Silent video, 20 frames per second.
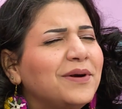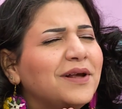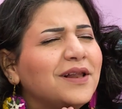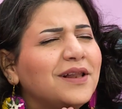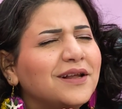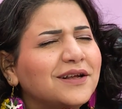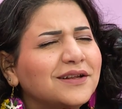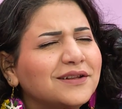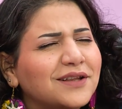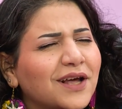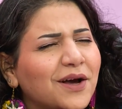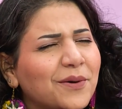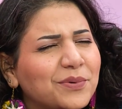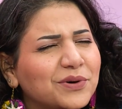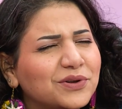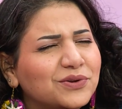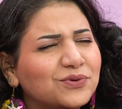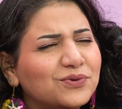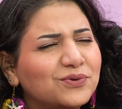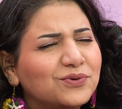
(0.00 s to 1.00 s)
اللي انت
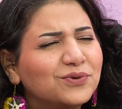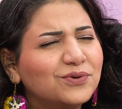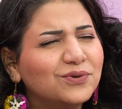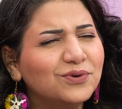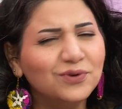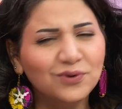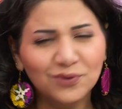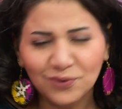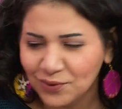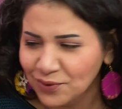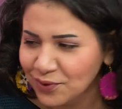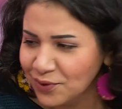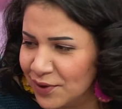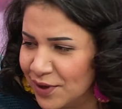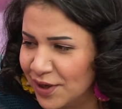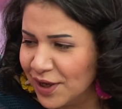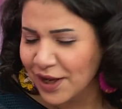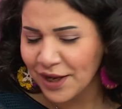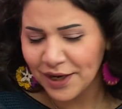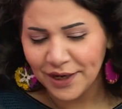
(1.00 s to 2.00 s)
بتقوله
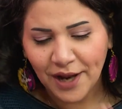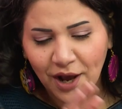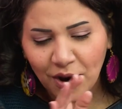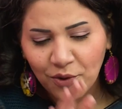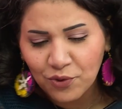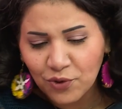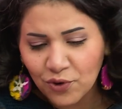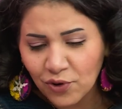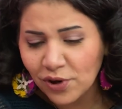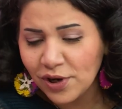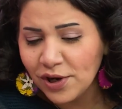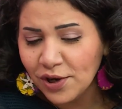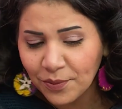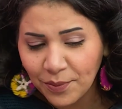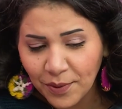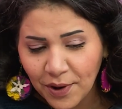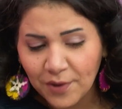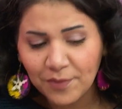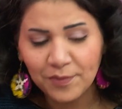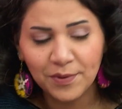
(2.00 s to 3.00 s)
لو كل
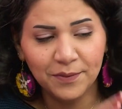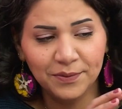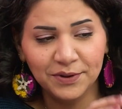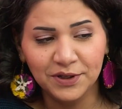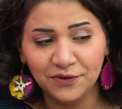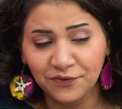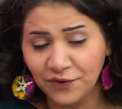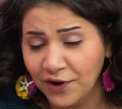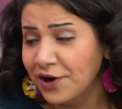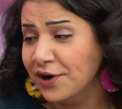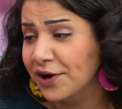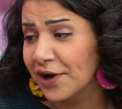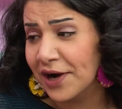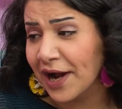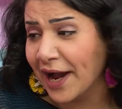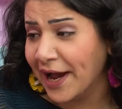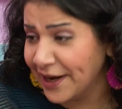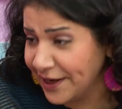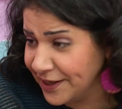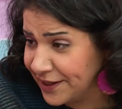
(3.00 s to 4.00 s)
بابا بيتفرج
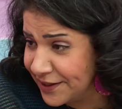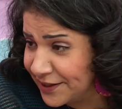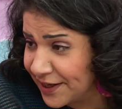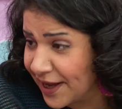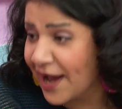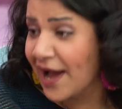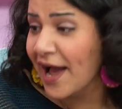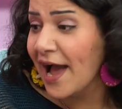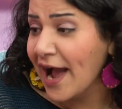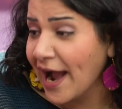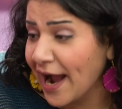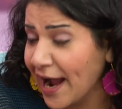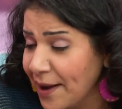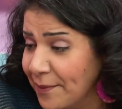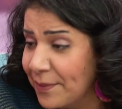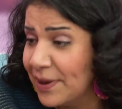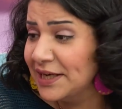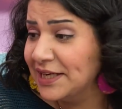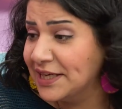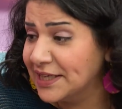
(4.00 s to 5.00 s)
علينا
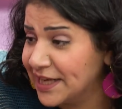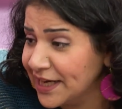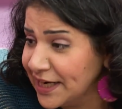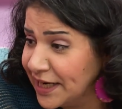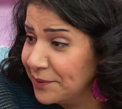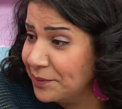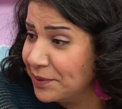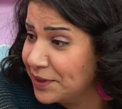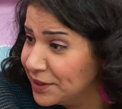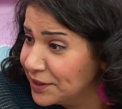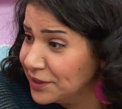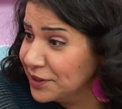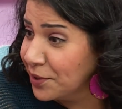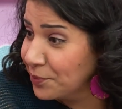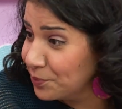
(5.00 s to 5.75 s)
عمل الكلام اللي انت